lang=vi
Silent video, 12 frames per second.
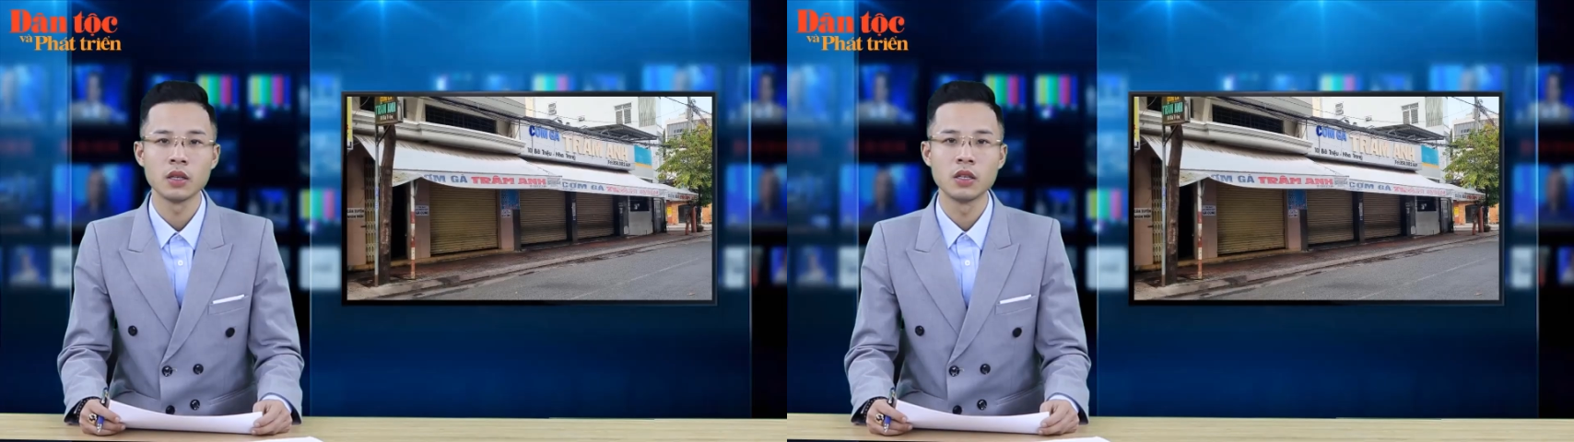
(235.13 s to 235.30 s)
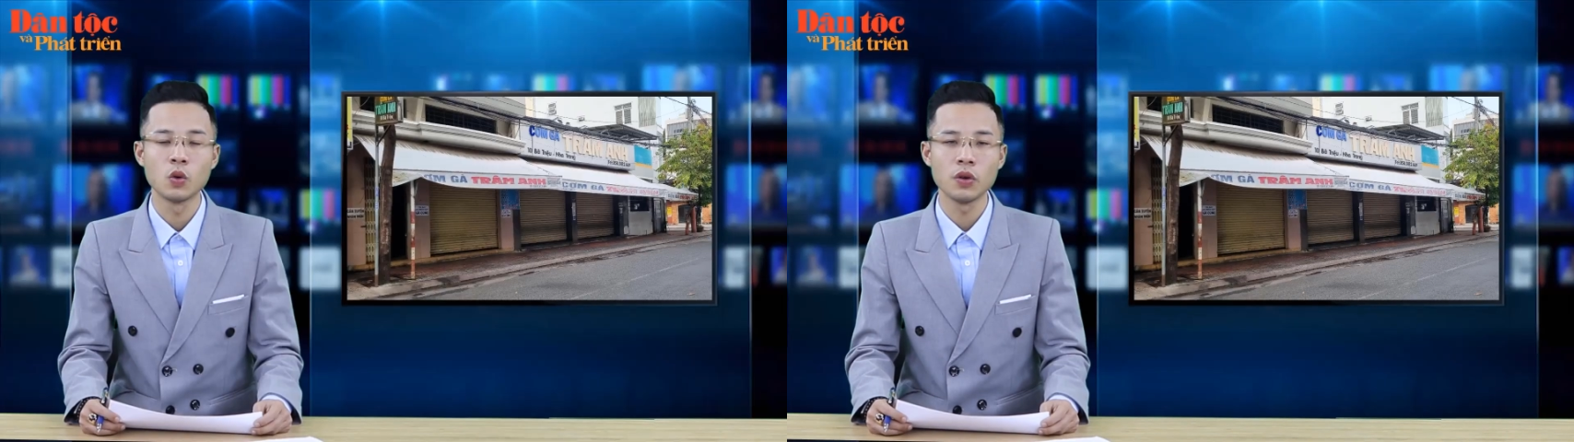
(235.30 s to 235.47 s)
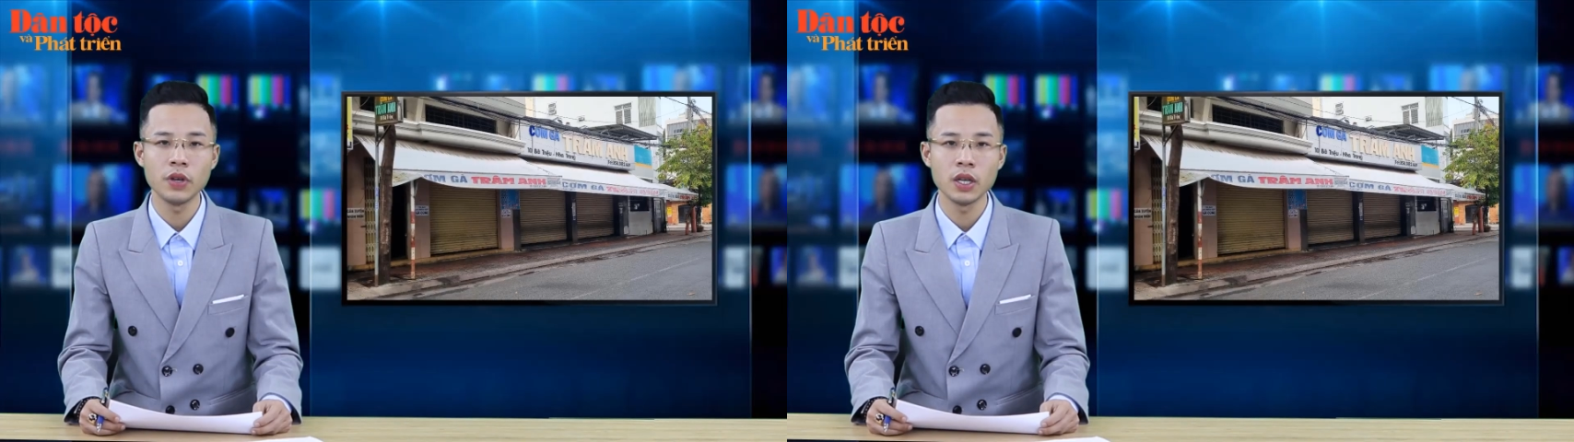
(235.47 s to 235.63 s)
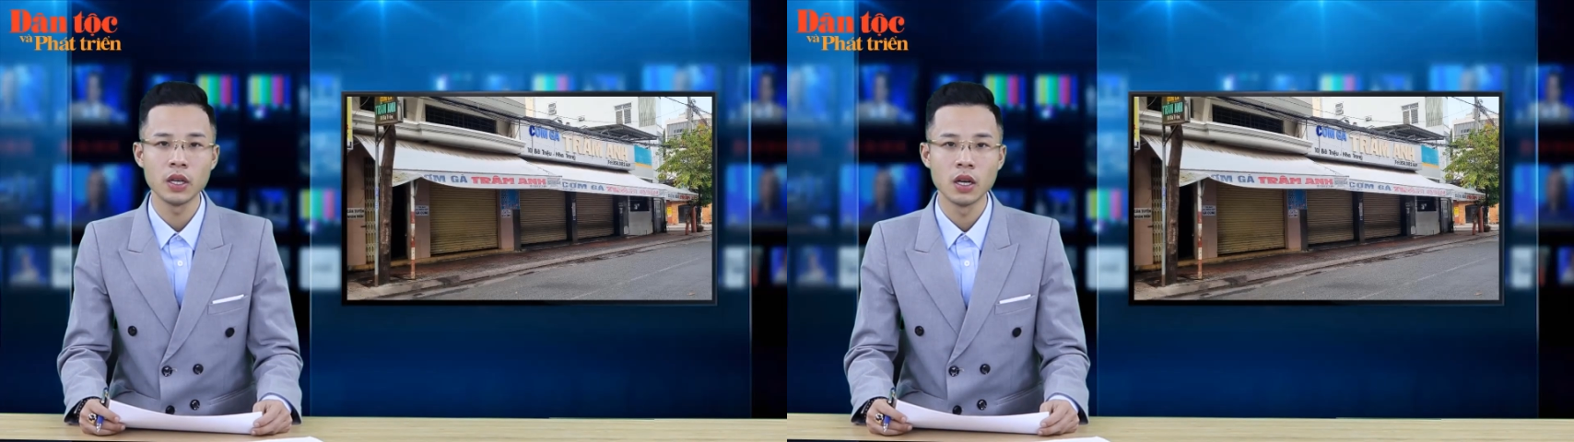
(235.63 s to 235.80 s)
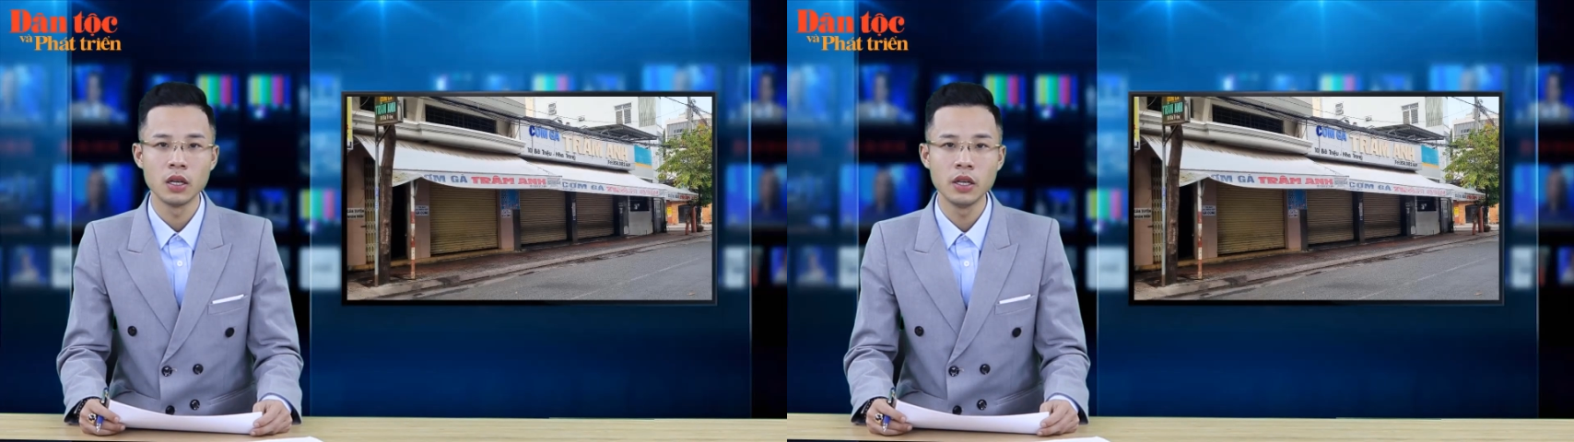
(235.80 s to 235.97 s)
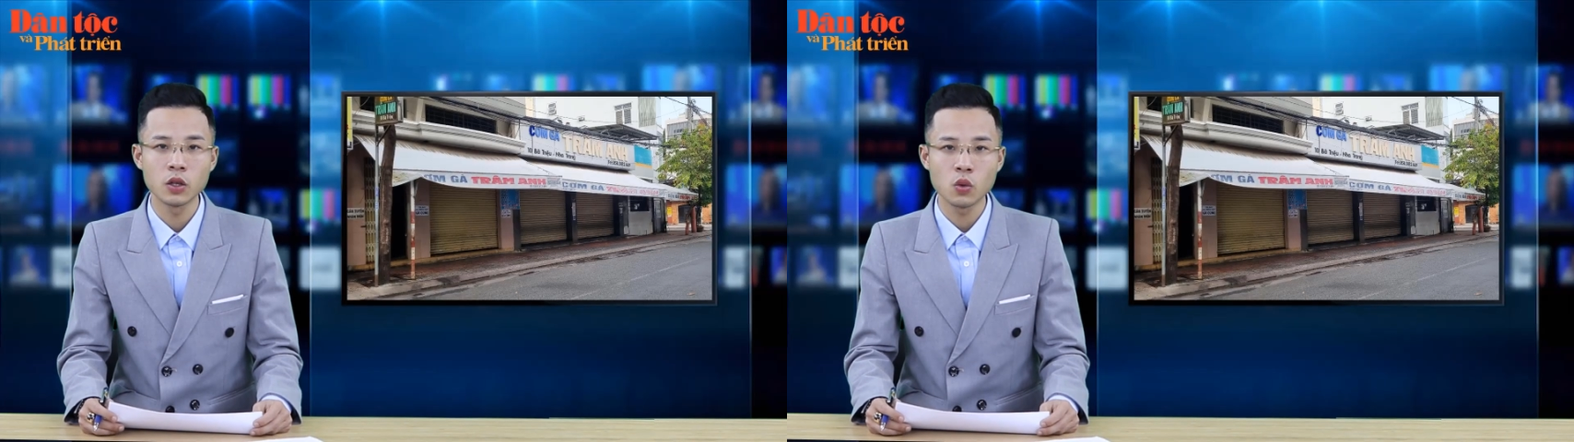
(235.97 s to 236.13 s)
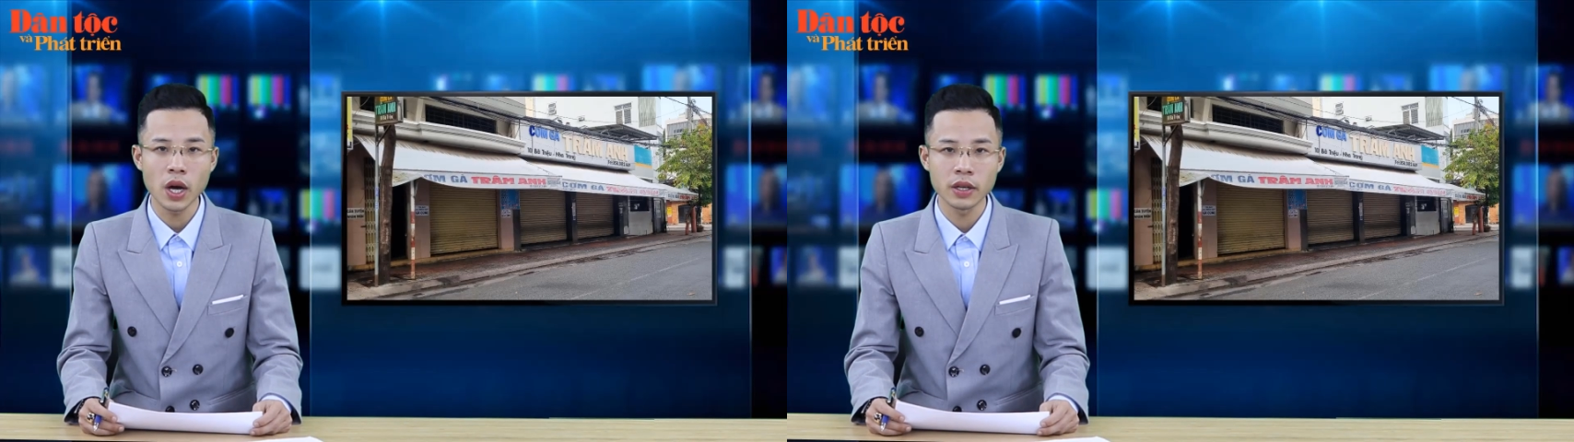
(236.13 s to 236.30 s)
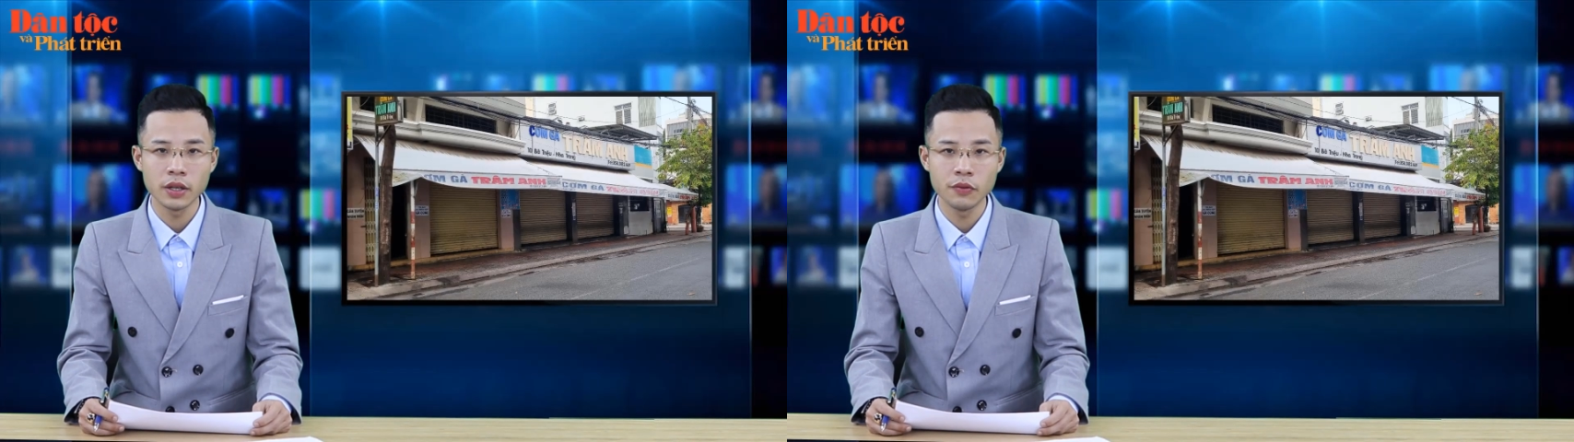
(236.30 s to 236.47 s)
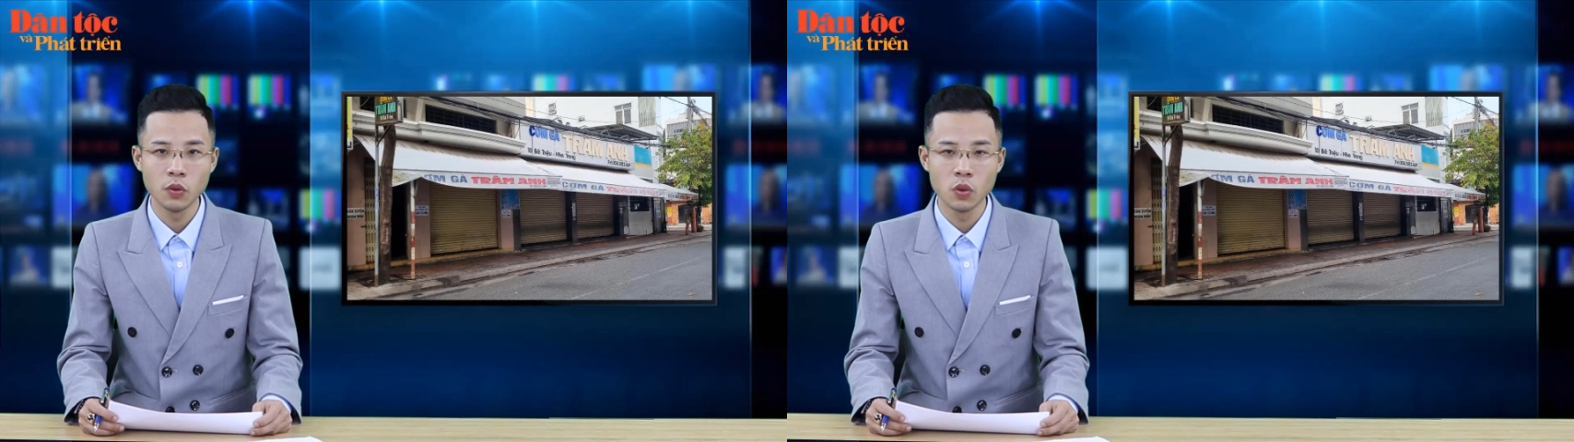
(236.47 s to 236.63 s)
Thưa quý vị, liên quan
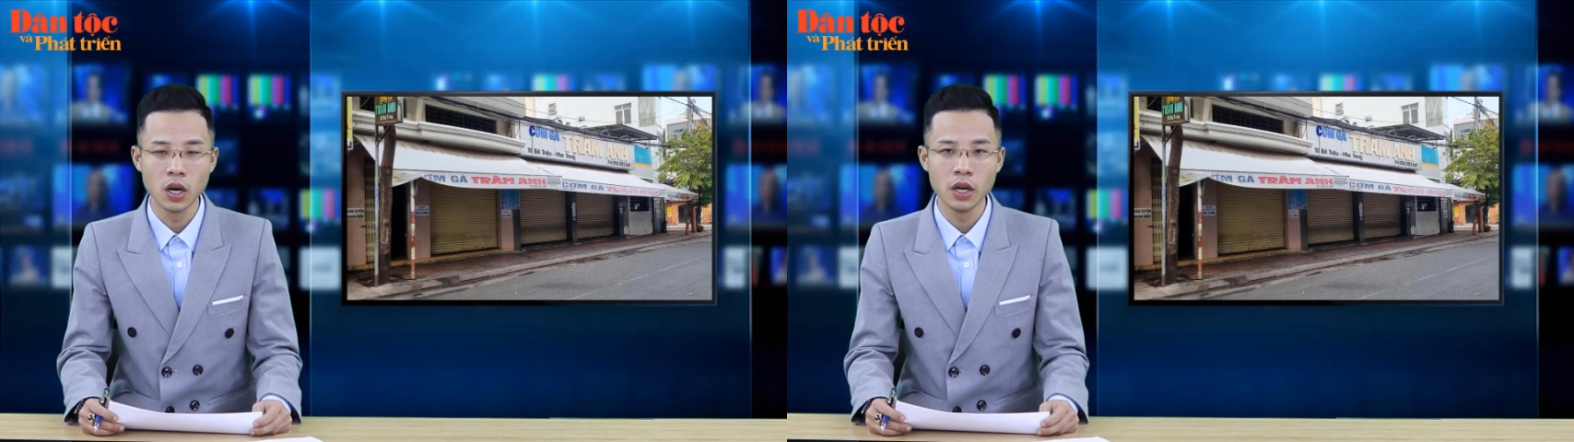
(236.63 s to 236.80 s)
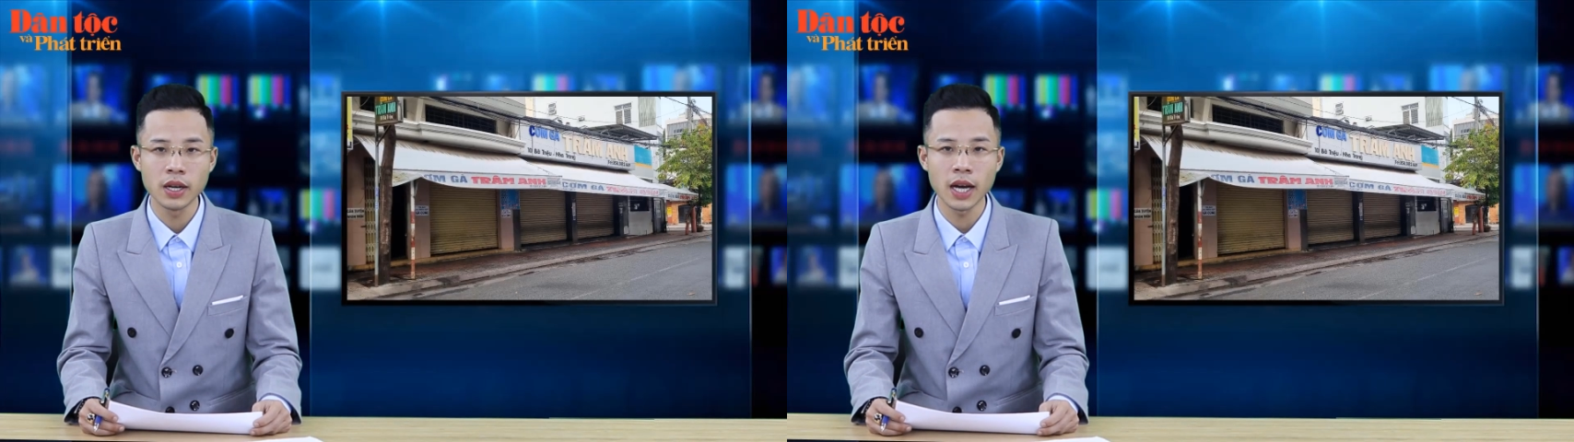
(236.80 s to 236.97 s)
đến vụ hơn